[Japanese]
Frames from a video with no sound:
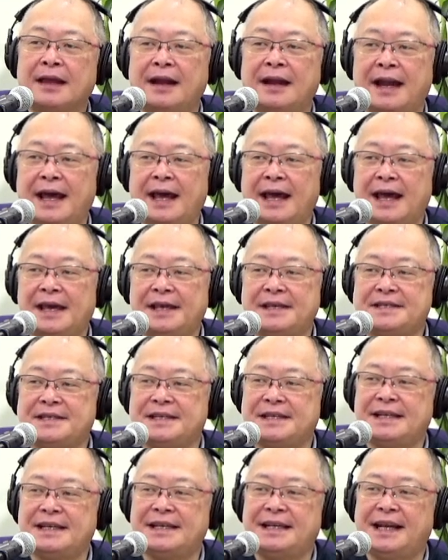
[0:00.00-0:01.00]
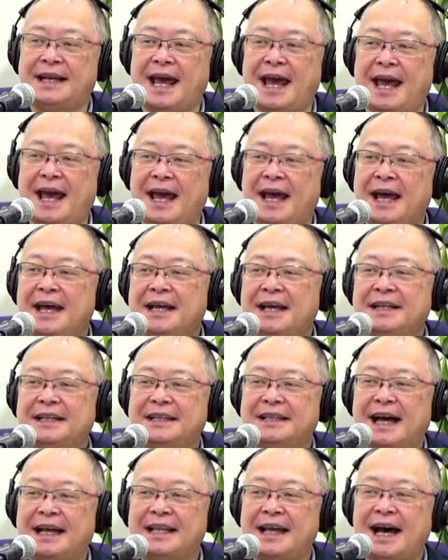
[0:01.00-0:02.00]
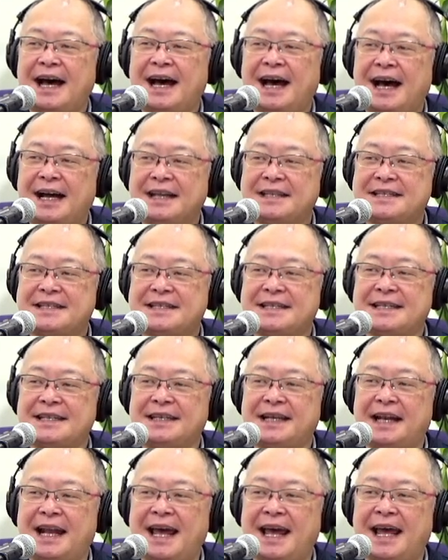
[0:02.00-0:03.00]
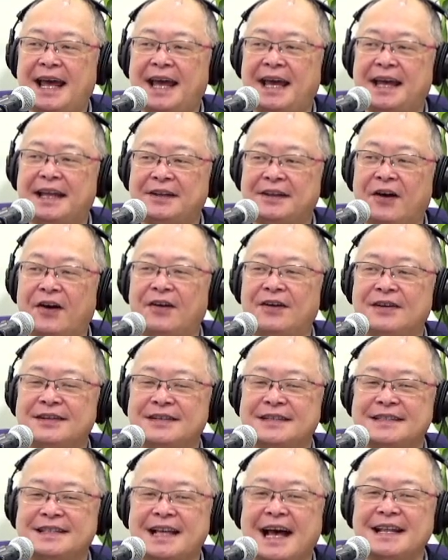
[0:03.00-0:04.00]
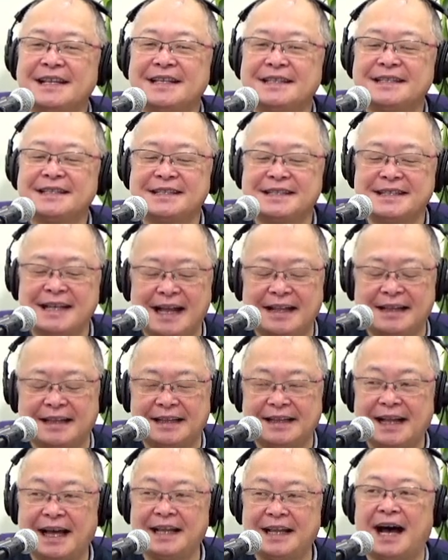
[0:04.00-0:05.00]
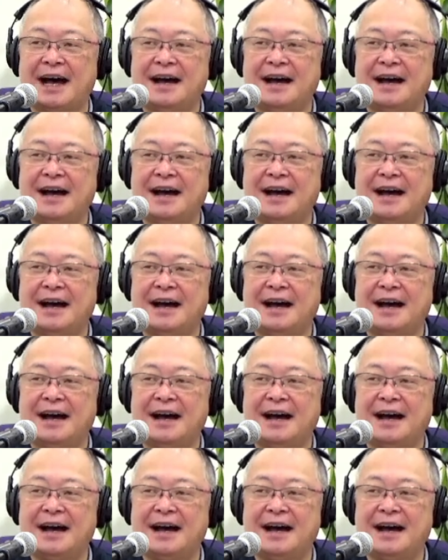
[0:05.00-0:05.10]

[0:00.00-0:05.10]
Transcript: 0120-780-337